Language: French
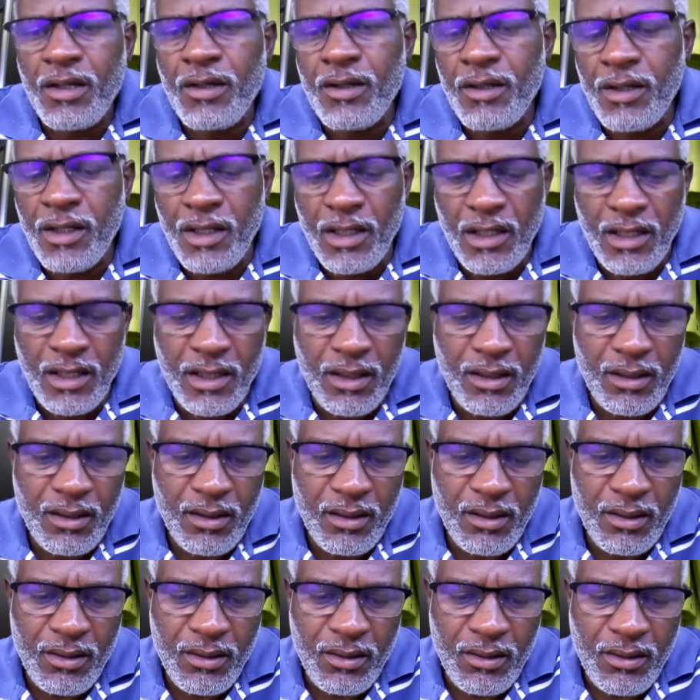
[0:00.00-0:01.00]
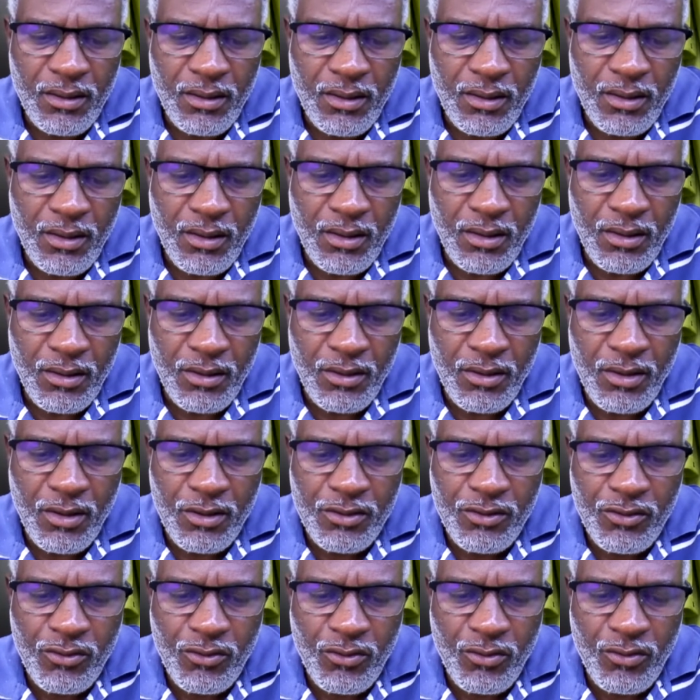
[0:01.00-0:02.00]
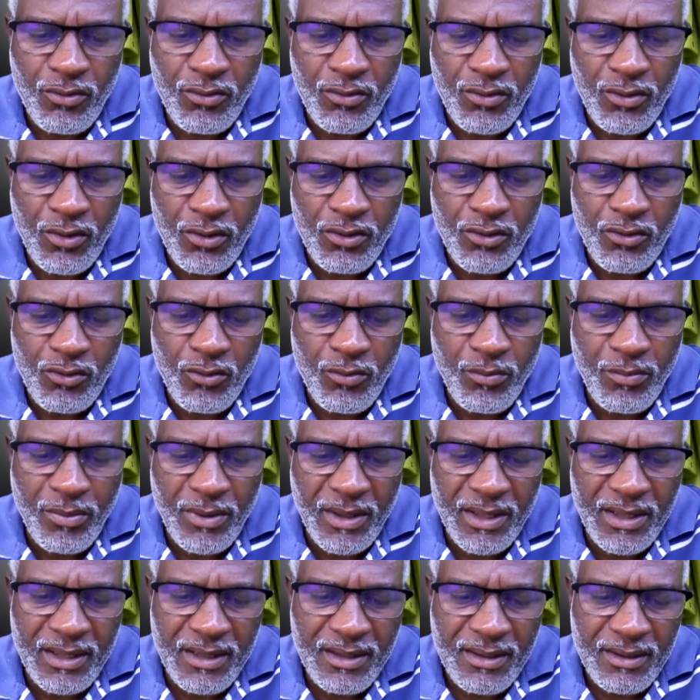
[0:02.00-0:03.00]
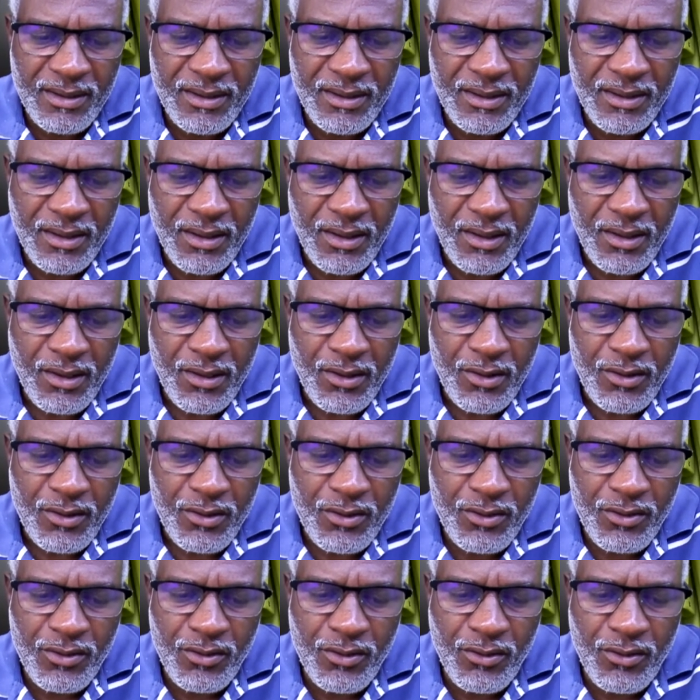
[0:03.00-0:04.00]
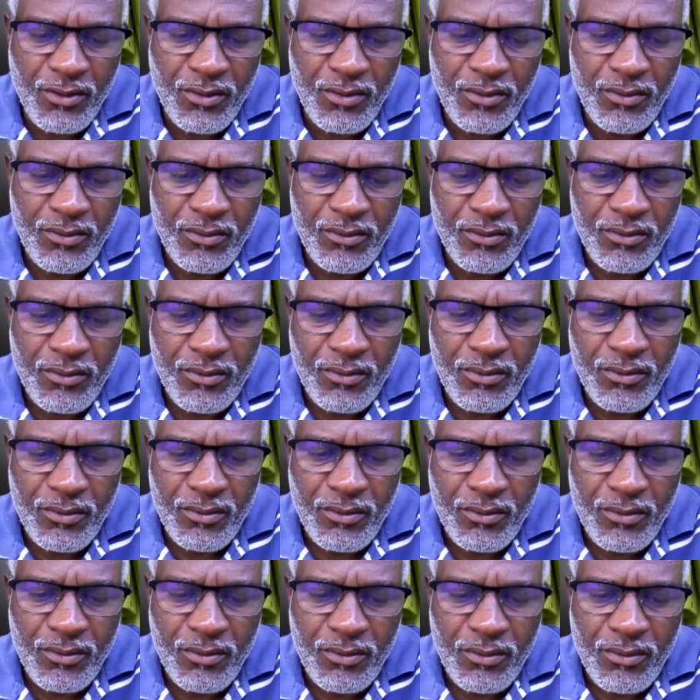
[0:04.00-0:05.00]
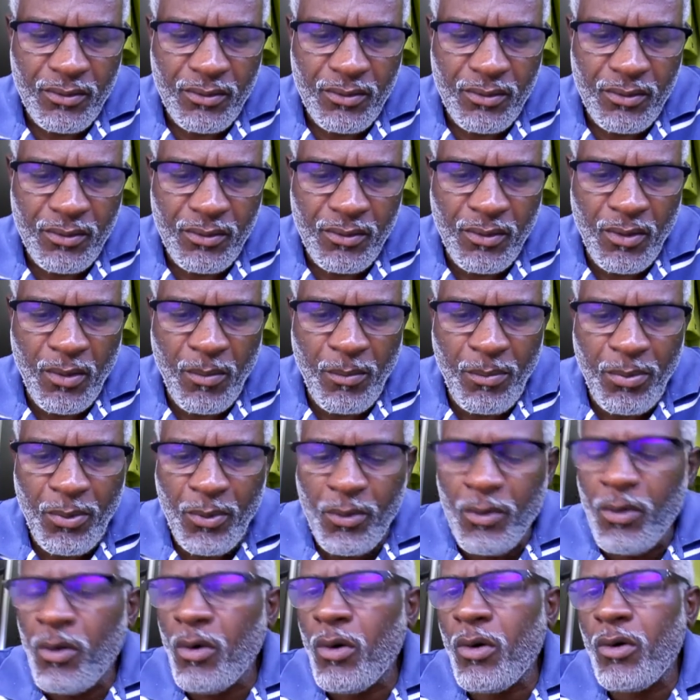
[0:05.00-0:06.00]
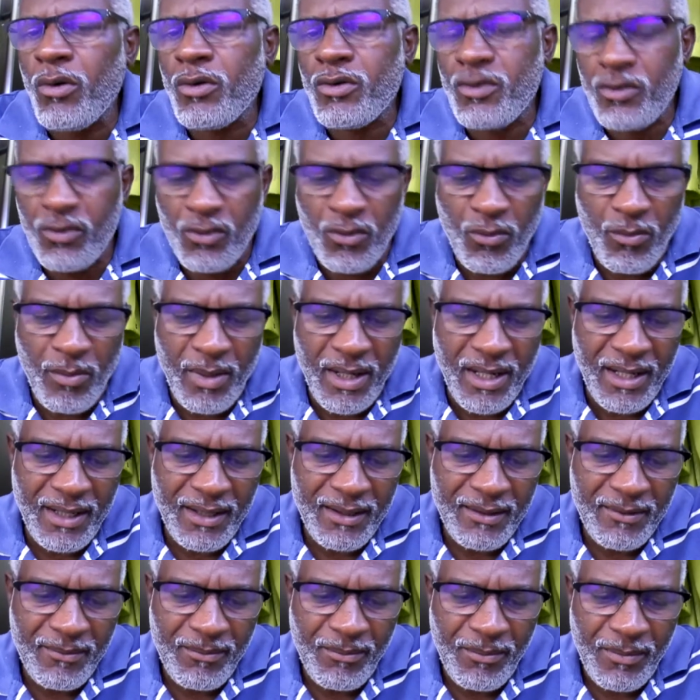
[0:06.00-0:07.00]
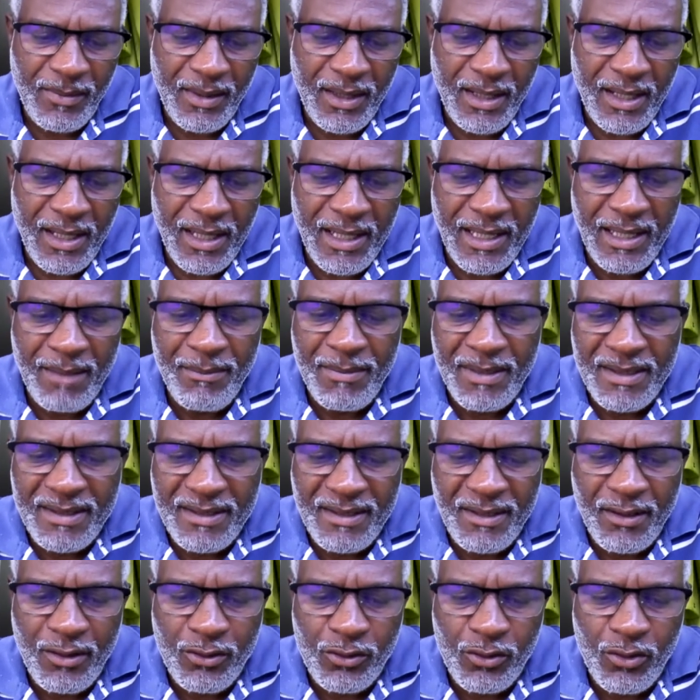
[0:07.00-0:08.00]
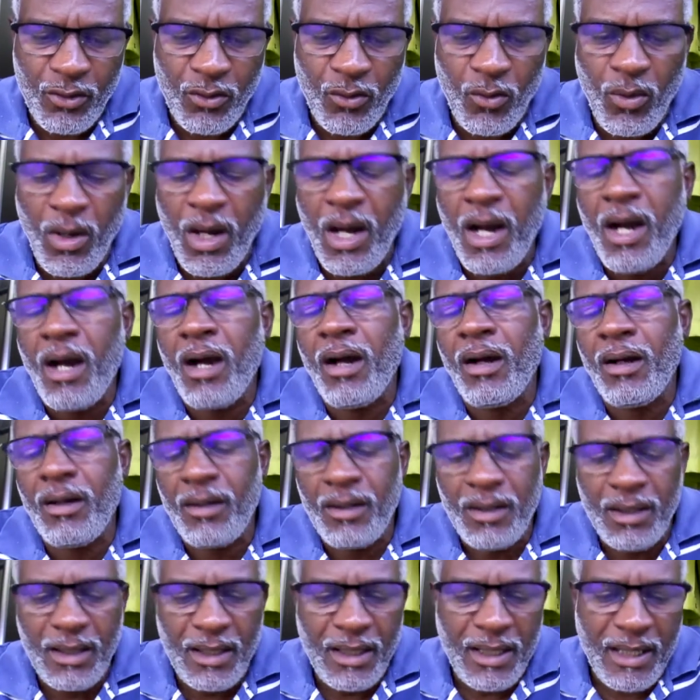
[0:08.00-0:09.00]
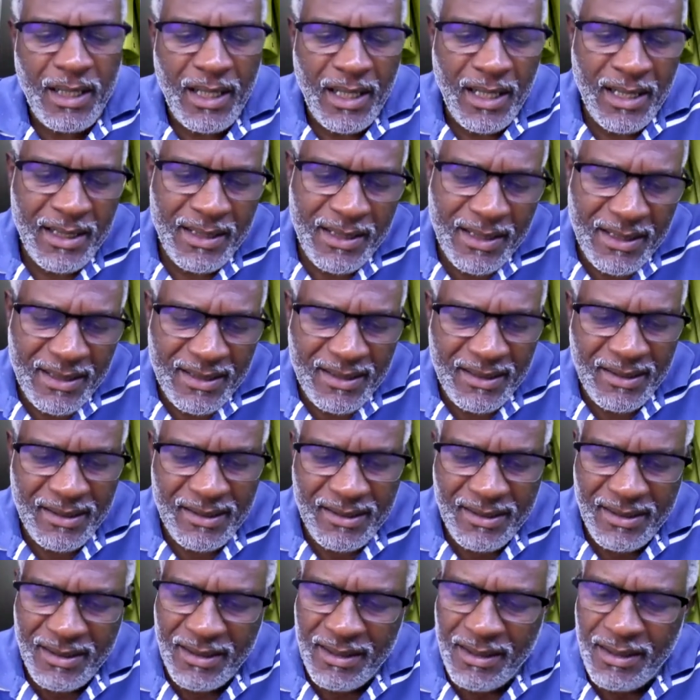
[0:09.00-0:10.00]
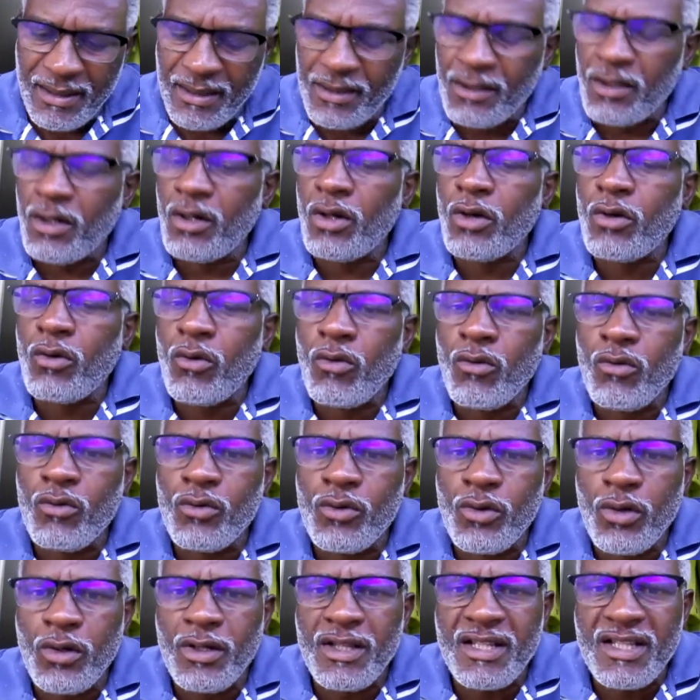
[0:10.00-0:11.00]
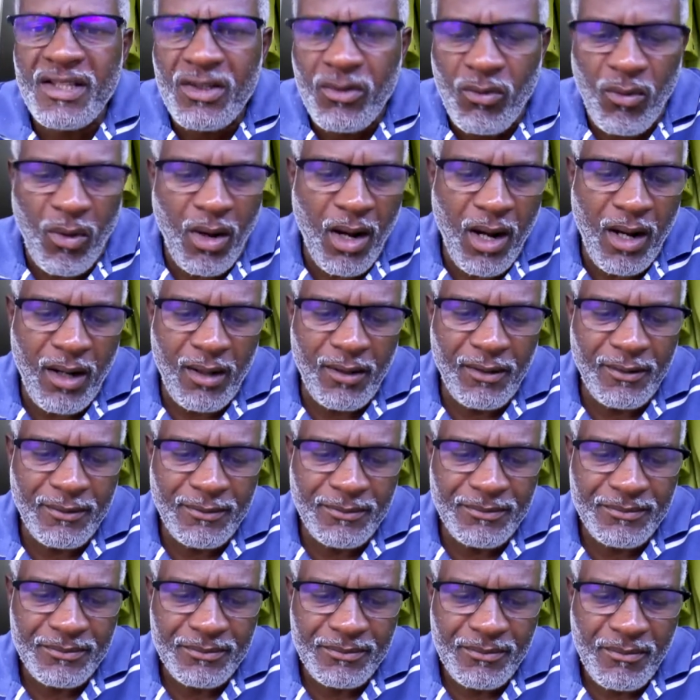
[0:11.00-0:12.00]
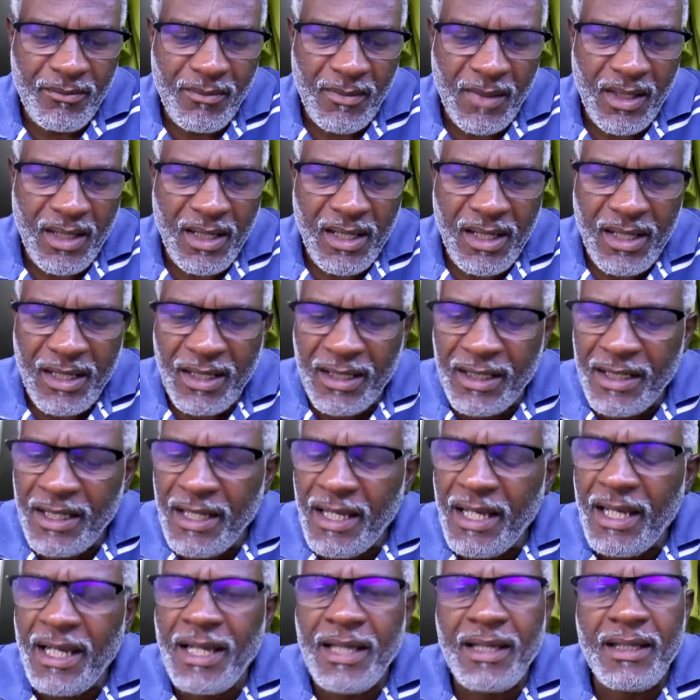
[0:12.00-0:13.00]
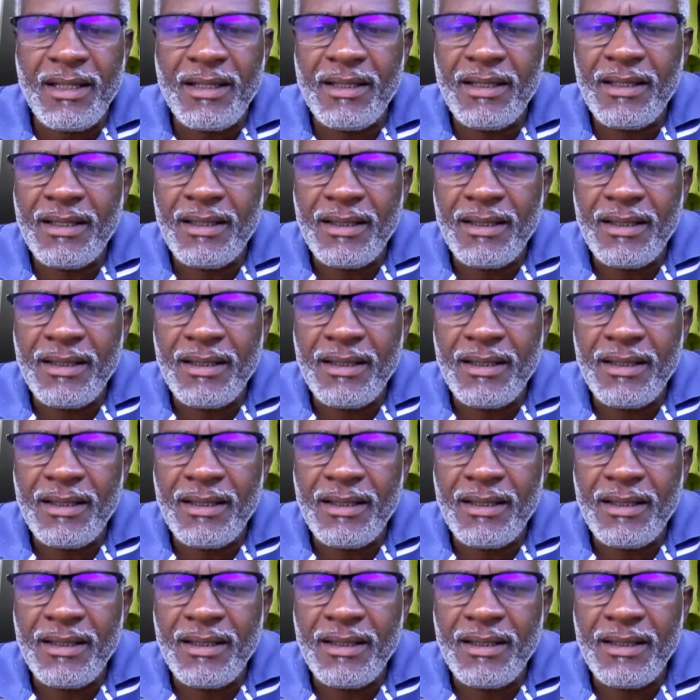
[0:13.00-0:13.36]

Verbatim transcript: Nil ne, ne surprit sur de plus hauts sommets l'émissaire de gloire. Il descendit dans le cours de l'histoire. Rien